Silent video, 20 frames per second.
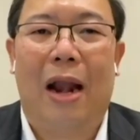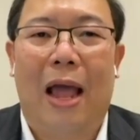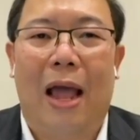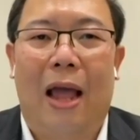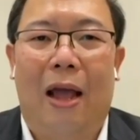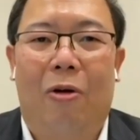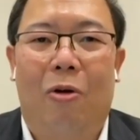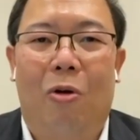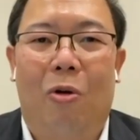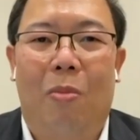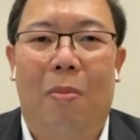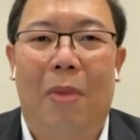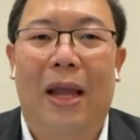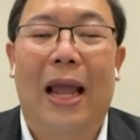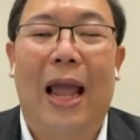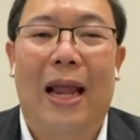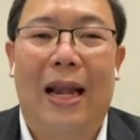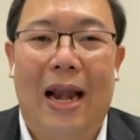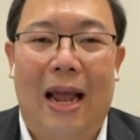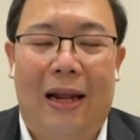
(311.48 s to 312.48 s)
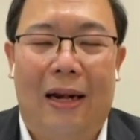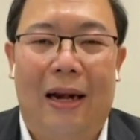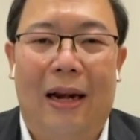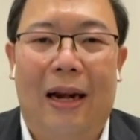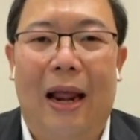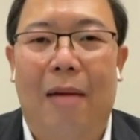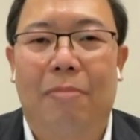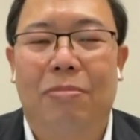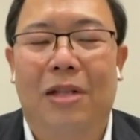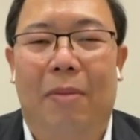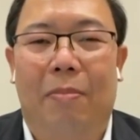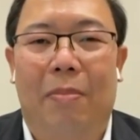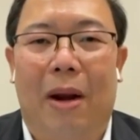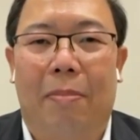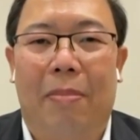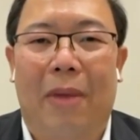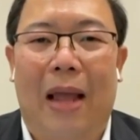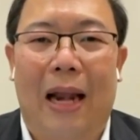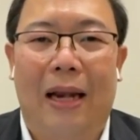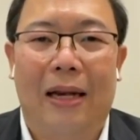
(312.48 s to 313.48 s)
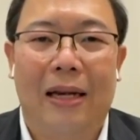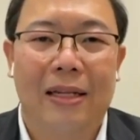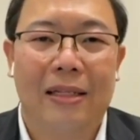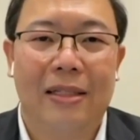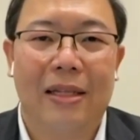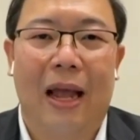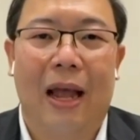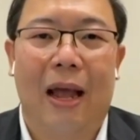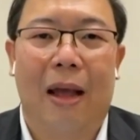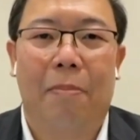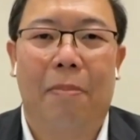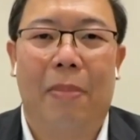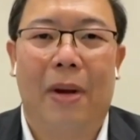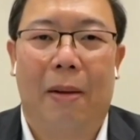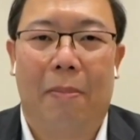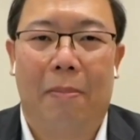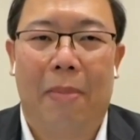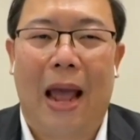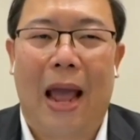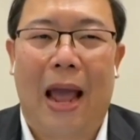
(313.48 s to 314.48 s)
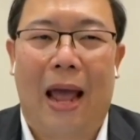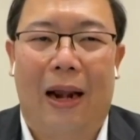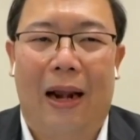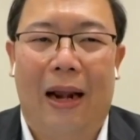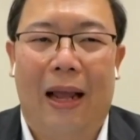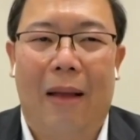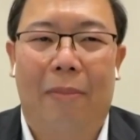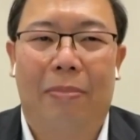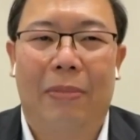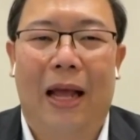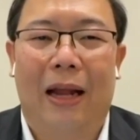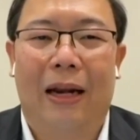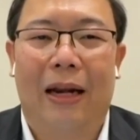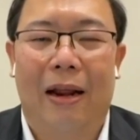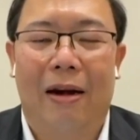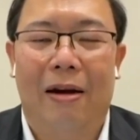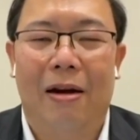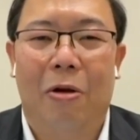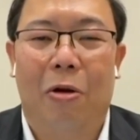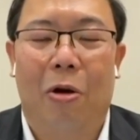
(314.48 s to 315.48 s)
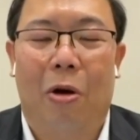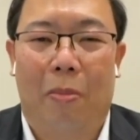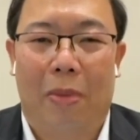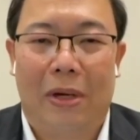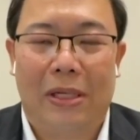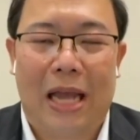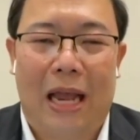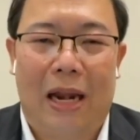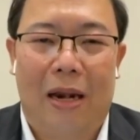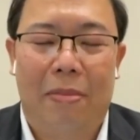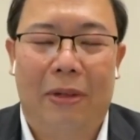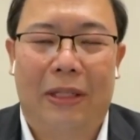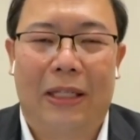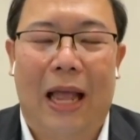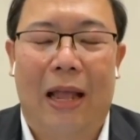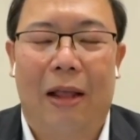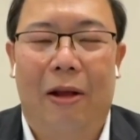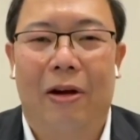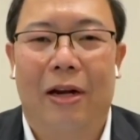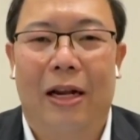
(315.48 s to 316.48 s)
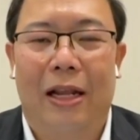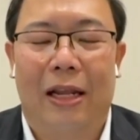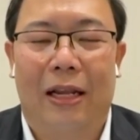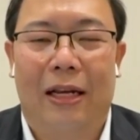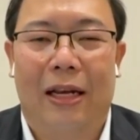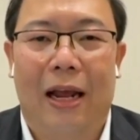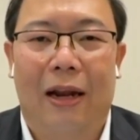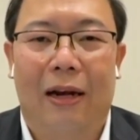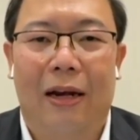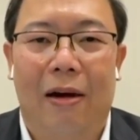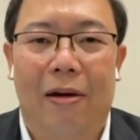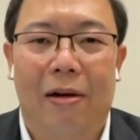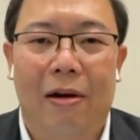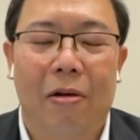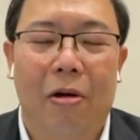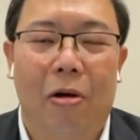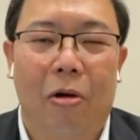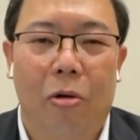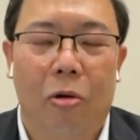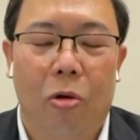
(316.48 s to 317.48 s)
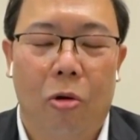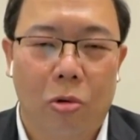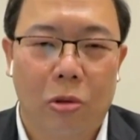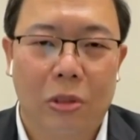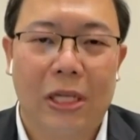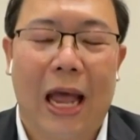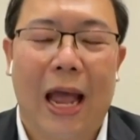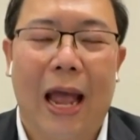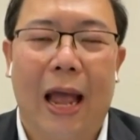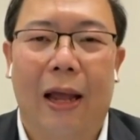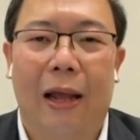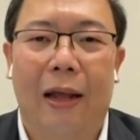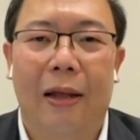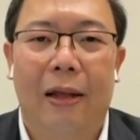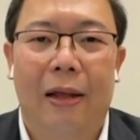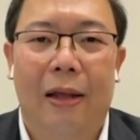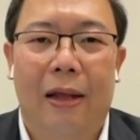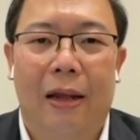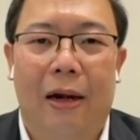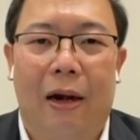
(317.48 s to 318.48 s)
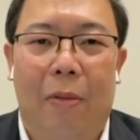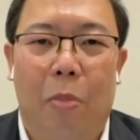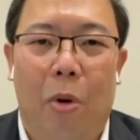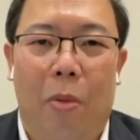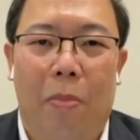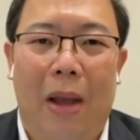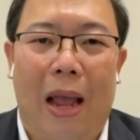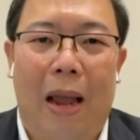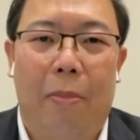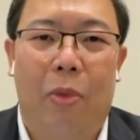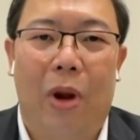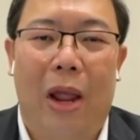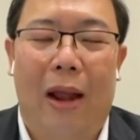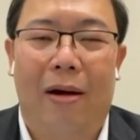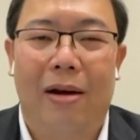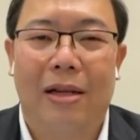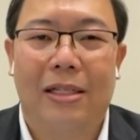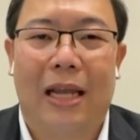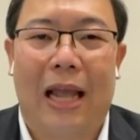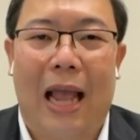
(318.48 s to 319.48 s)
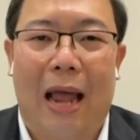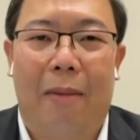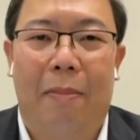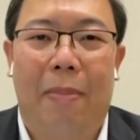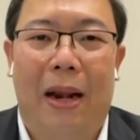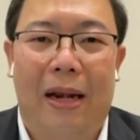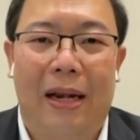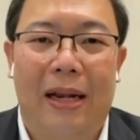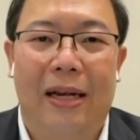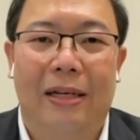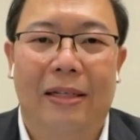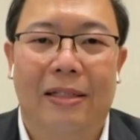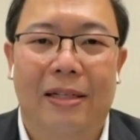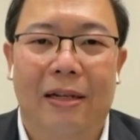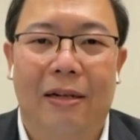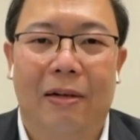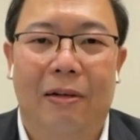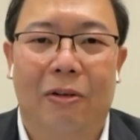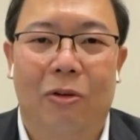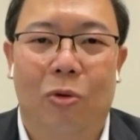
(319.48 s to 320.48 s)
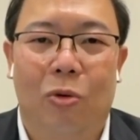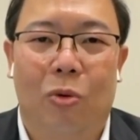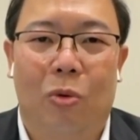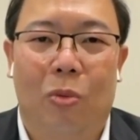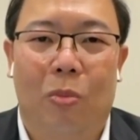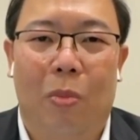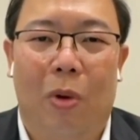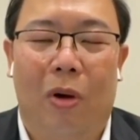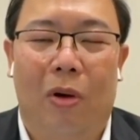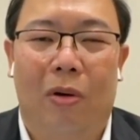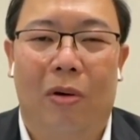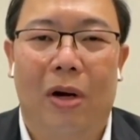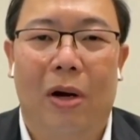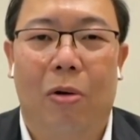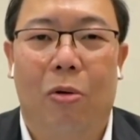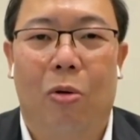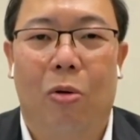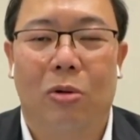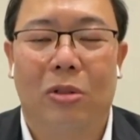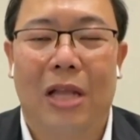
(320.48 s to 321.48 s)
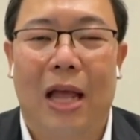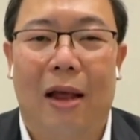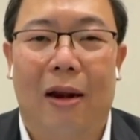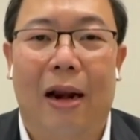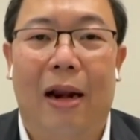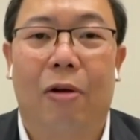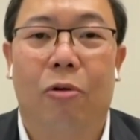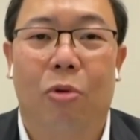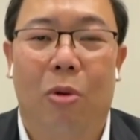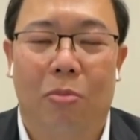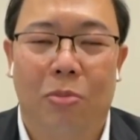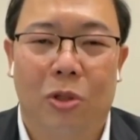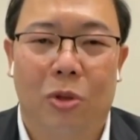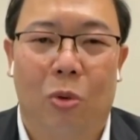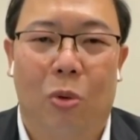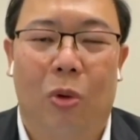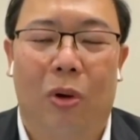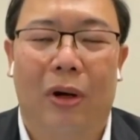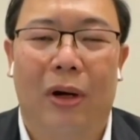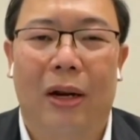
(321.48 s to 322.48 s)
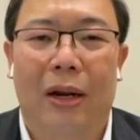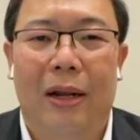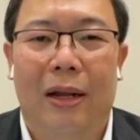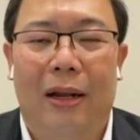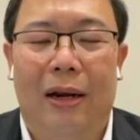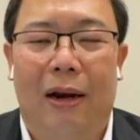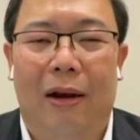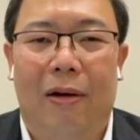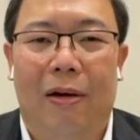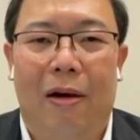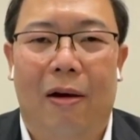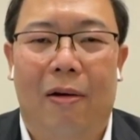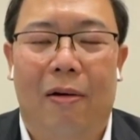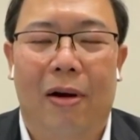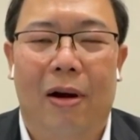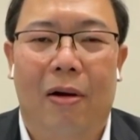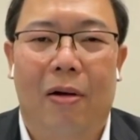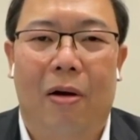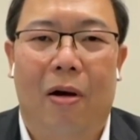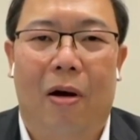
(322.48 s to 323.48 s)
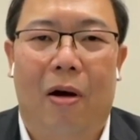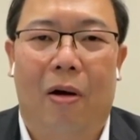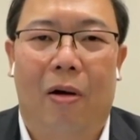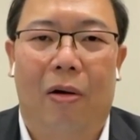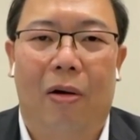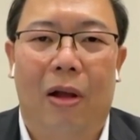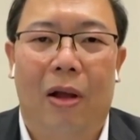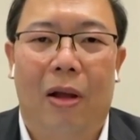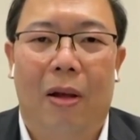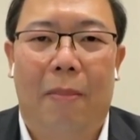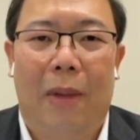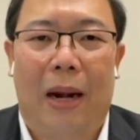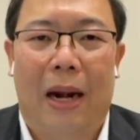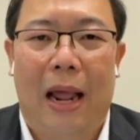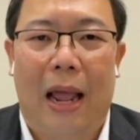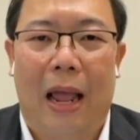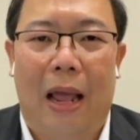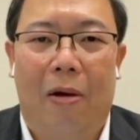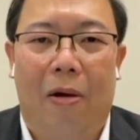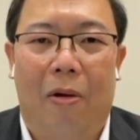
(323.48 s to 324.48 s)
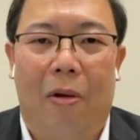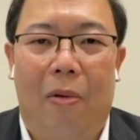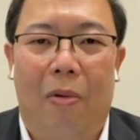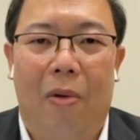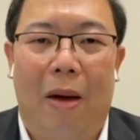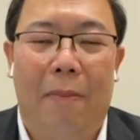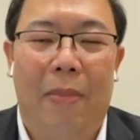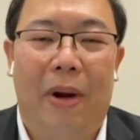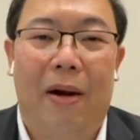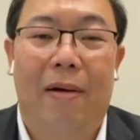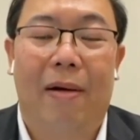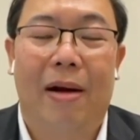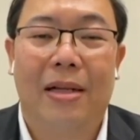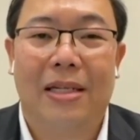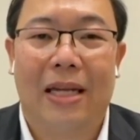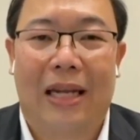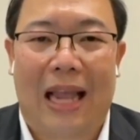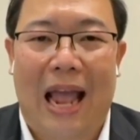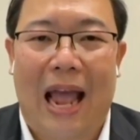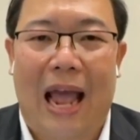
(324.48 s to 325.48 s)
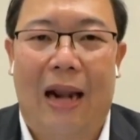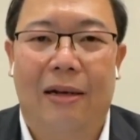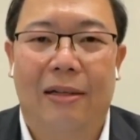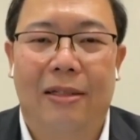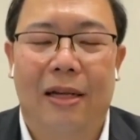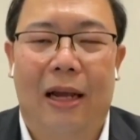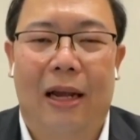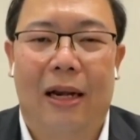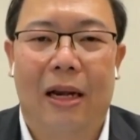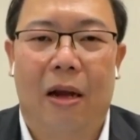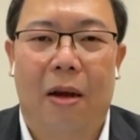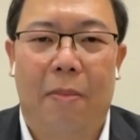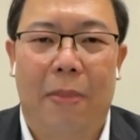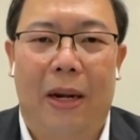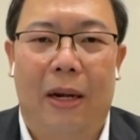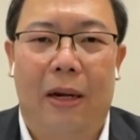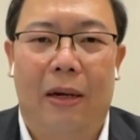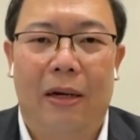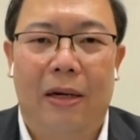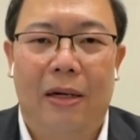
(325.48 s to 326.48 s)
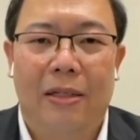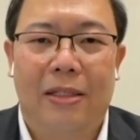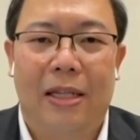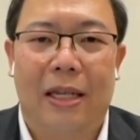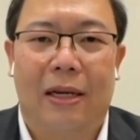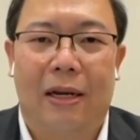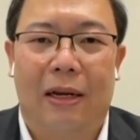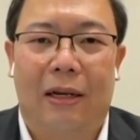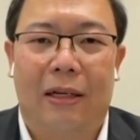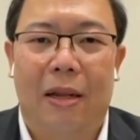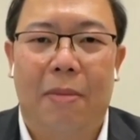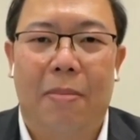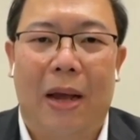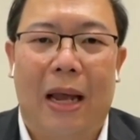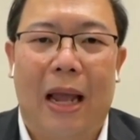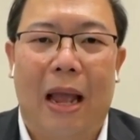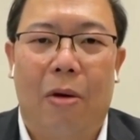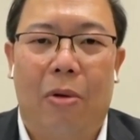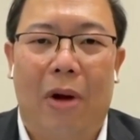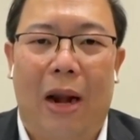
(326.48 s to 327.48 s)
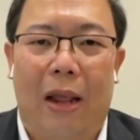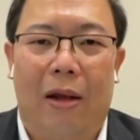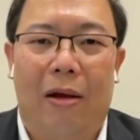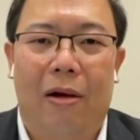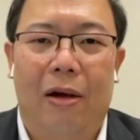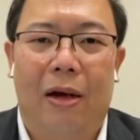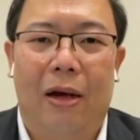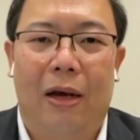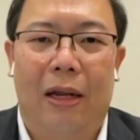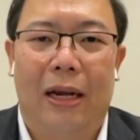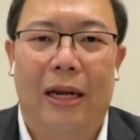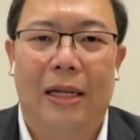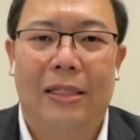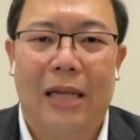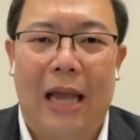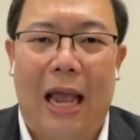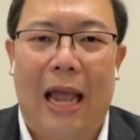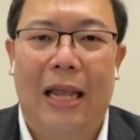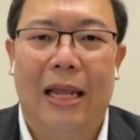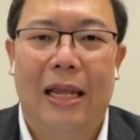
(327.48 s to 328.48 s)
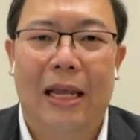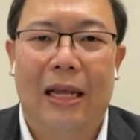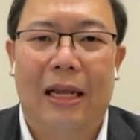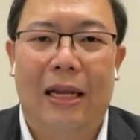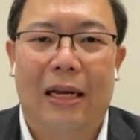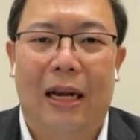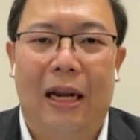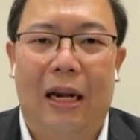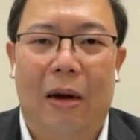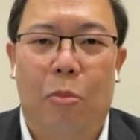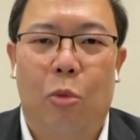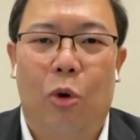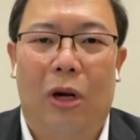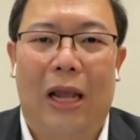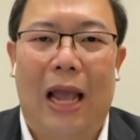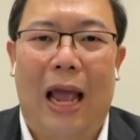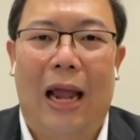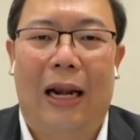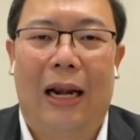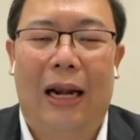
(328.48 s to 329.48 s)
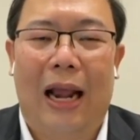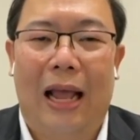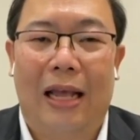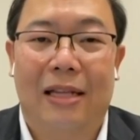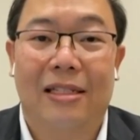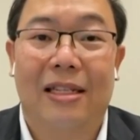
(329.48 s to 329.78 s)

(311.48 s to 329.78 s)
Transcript: เวลาคงไม่ง่ายนักนะครับสำหรับการที่จะเปลี่ยนผ่านนะครับทั้งในเรื่องของประชาธิปไตยก็ดีทั้งในเรื่องของโครงสร้างระบบการบริหารราชการแผ่นดินซึ่งอยู่บนเรื่องโครงสร้างรัฐรวมศูนย์แล้วก็เรื่องของปัญหาของความเป็นรัฐราชการซึ่งอันนี้ก็เป็นสิ่งหนึ่งที่พรรคก้าวไกลก็เคยได้ใช้ในกระบวนการหา